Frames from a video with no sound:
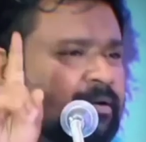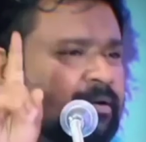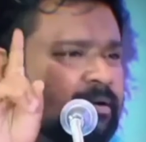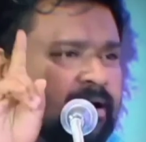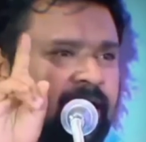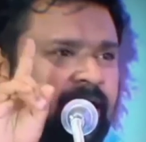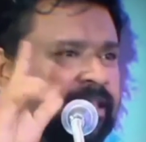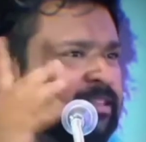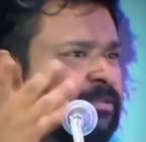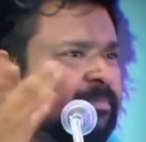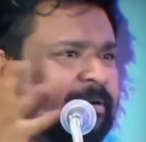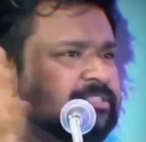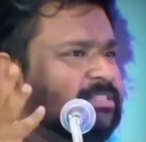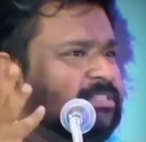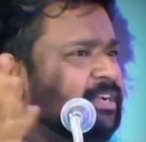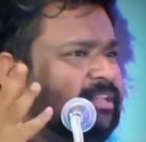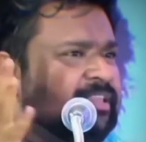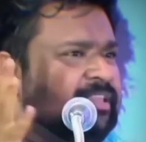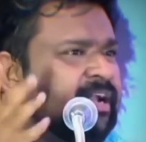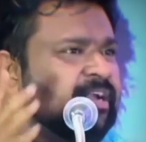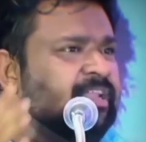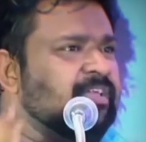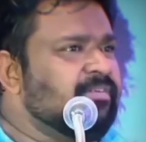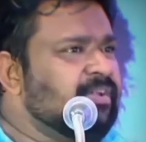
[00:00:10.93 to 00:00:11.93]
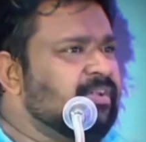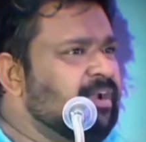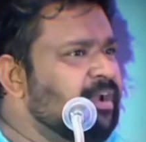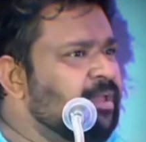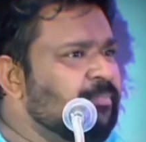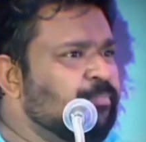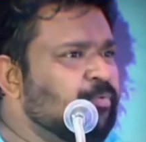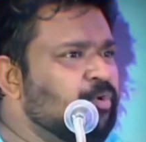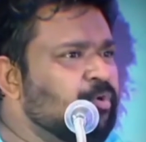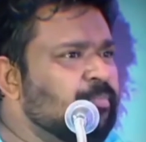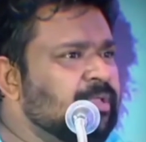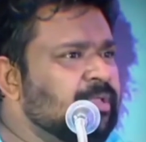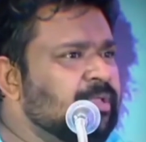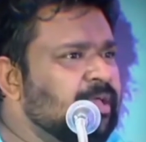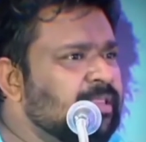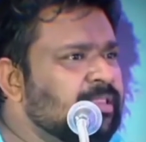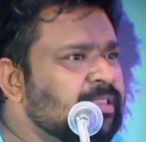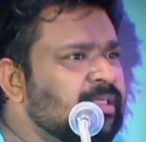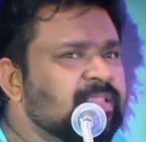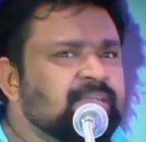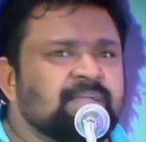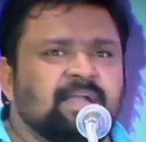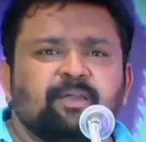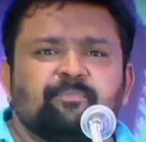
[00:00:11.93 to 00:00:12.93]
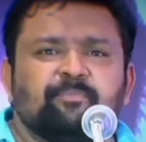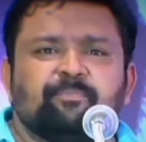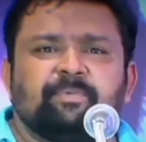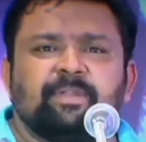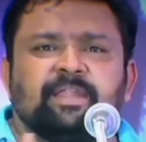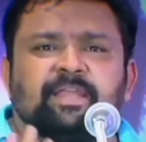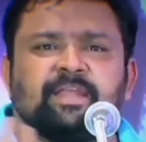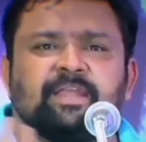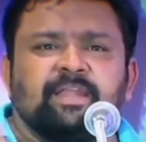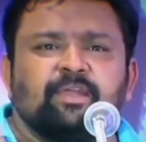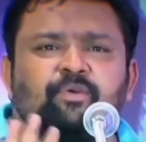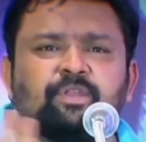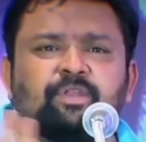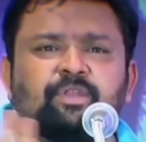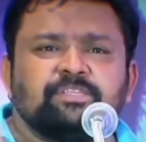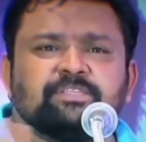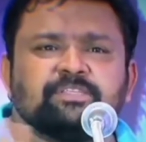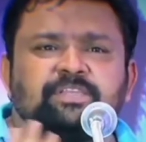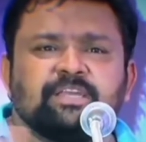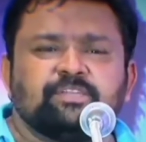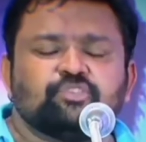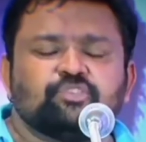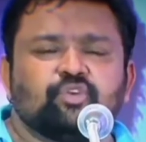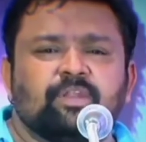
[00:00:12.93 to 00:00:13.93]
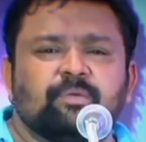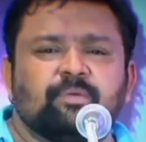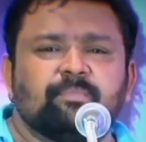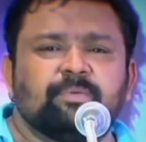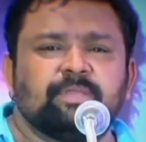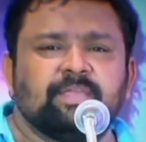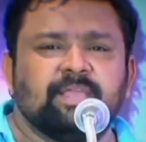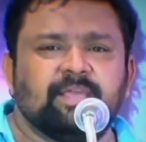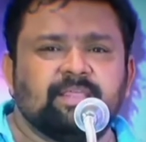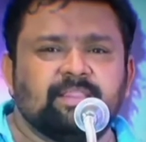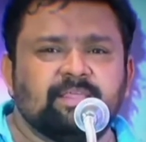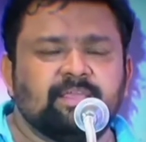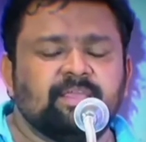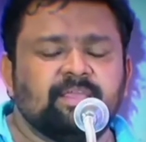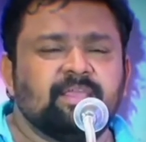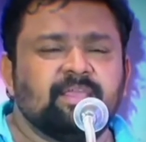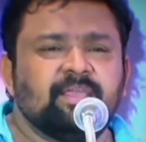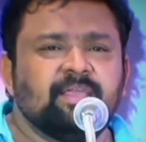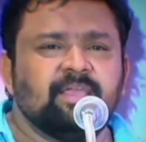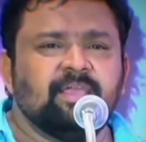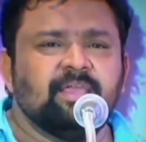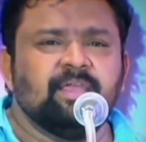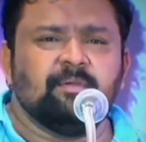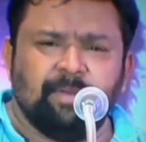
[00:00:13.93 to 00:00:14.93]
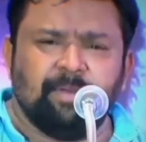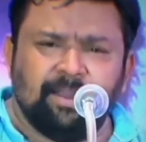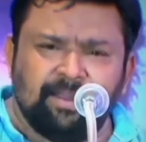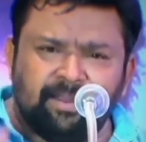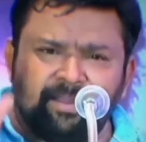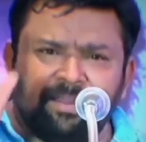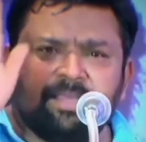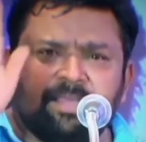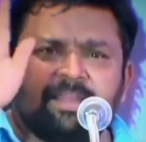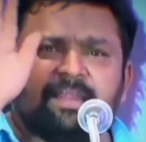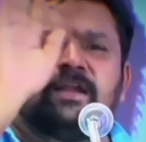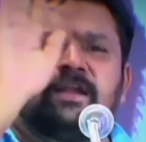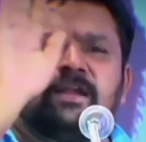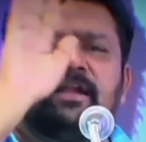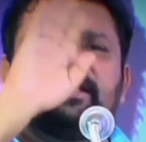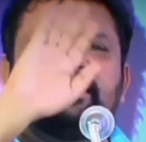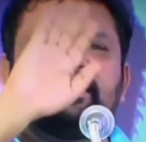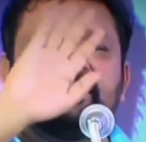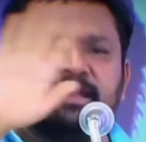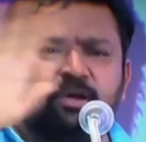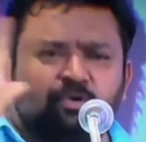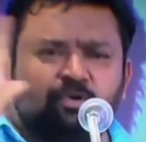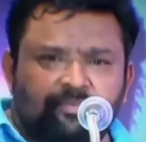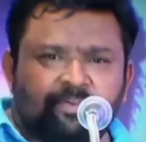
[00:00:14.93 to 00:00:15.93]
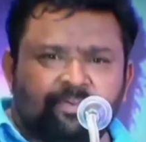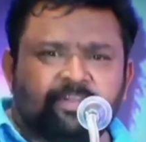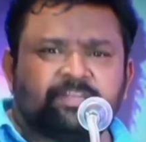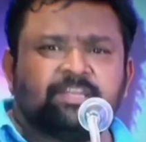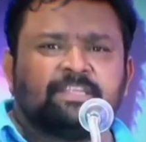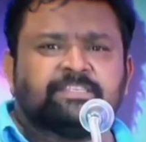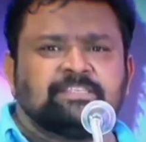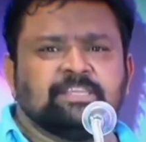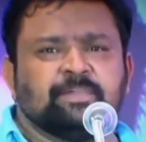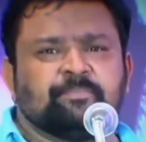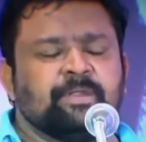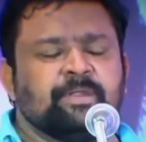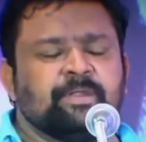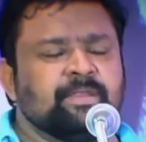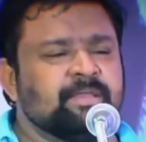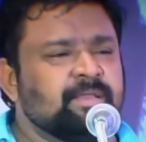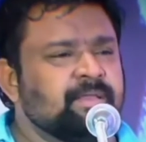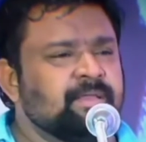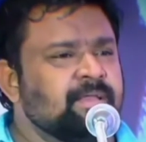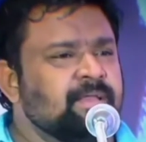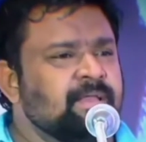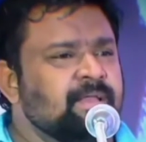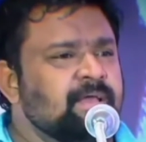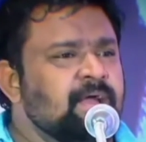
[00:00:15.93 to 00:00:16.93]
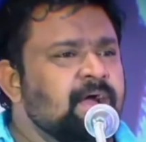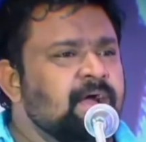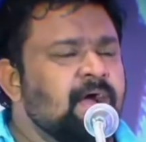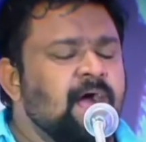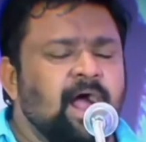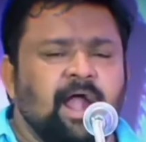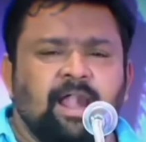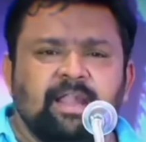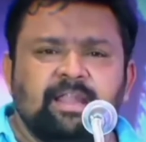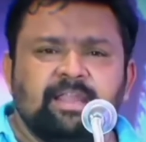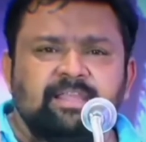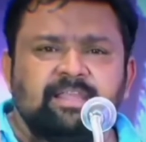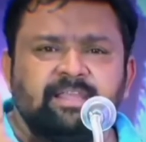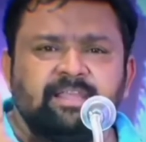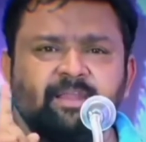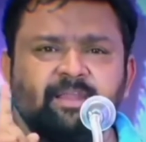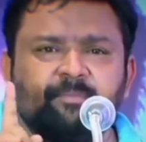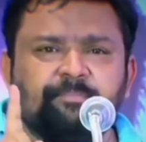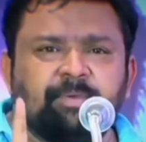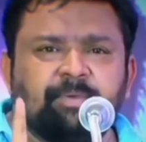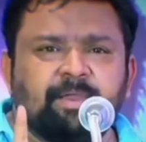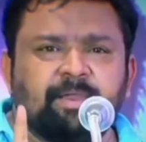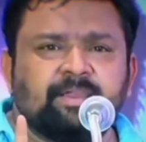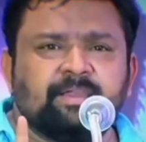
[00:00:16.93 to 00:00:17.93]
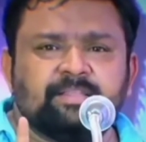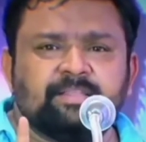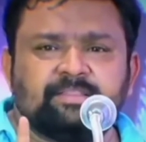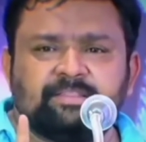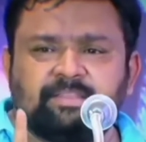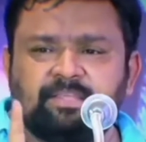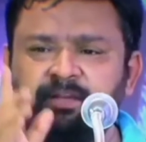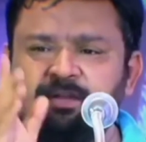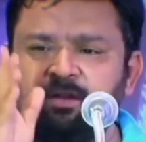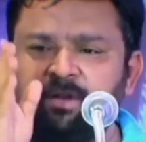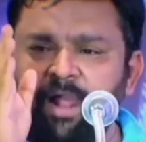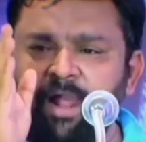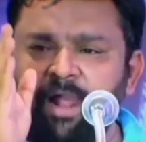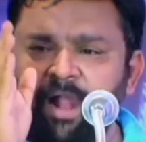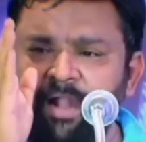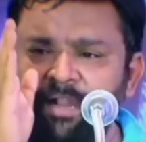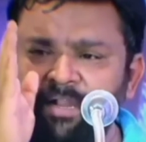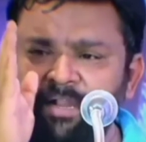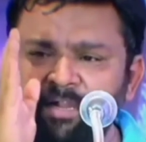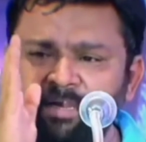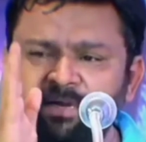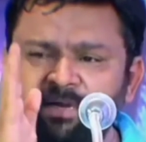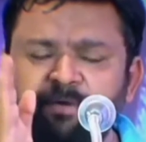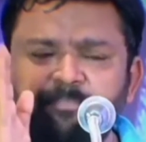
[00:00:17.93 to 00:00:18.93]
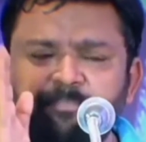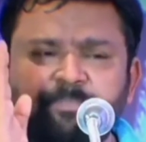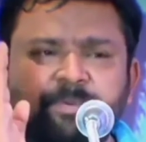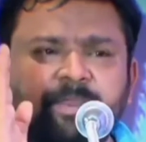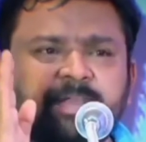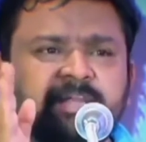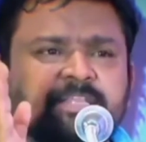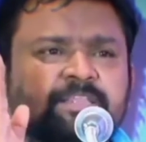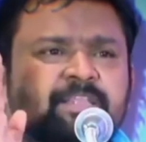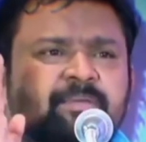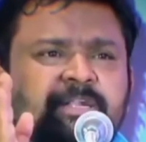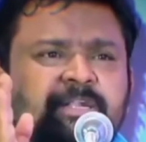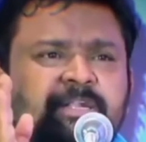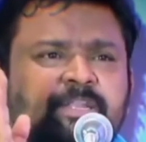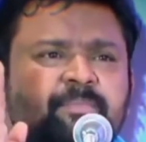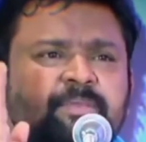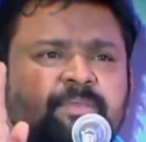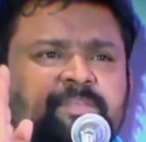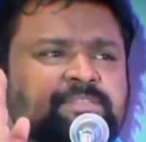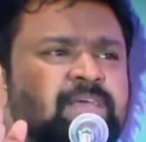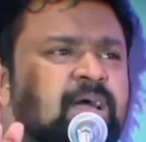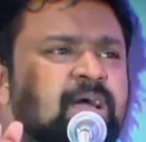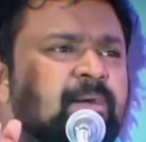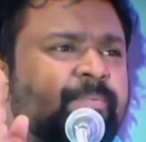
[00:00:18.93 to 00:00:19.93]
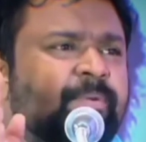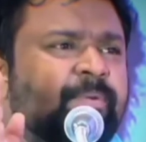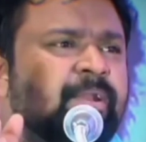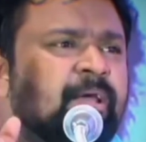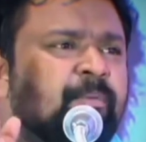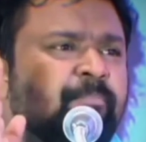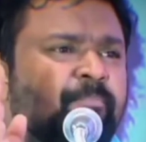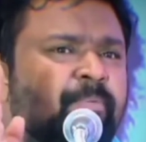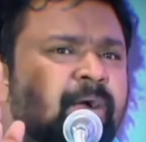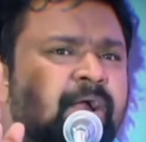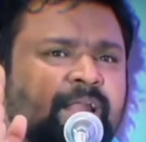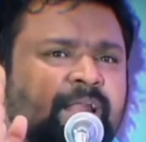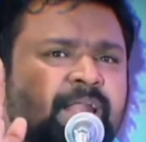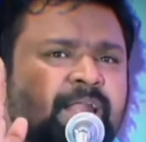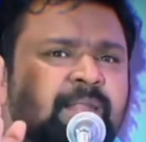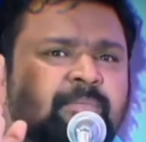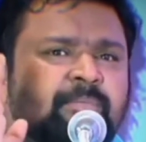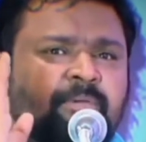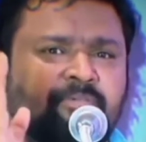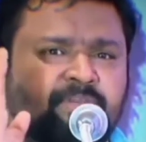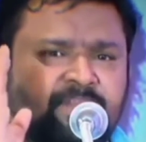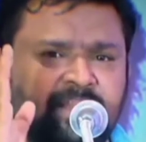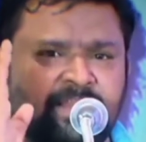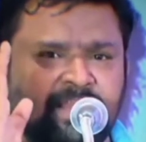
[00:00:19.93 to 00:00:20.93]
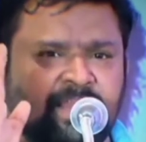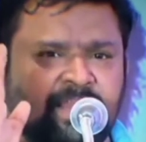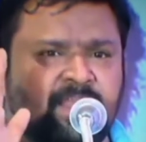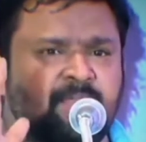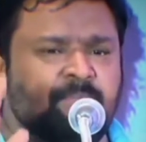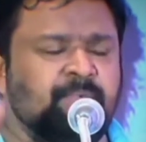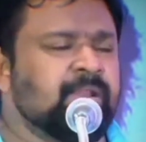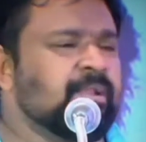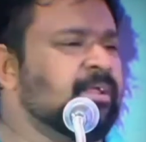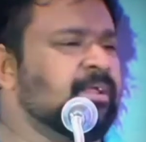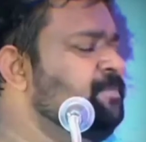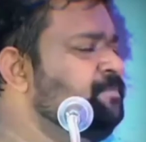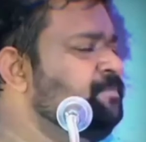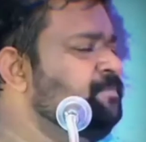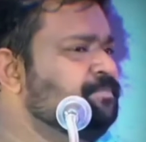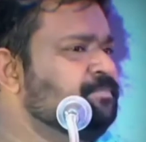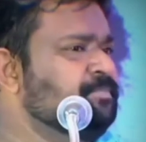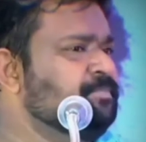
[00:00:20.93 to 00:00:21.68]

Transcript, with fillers: அந்த பட்ஜெட்டை தாண்டி அவரால் போக முடியாது அதுக்காக பிள்ளைகளை குறைச்சிக்கன்னு சொல்ல முடியாது பல நேரங்கள் நீங்கள் இதெல்லாம் உங்கள் வீட்டில் செக் பண்ணுங்கள் அழுகின பக்கத்தின் அழுகின பக்கத்தை மட்டுமே சாப்பிட்ற அப்பாக்கள் நம்ம வீட்டில் நிறைய பேர் இருக்கும்